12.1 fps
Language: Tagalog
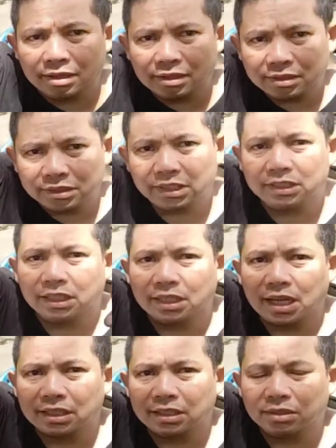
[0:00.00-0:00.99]
chichikin
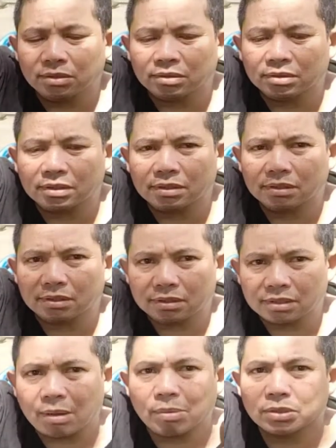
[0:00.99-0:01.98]
natin yung
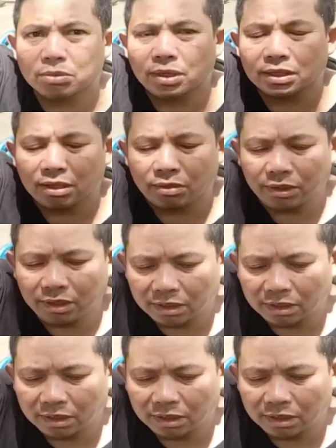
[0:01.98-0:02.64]
tamang sukat ng oil.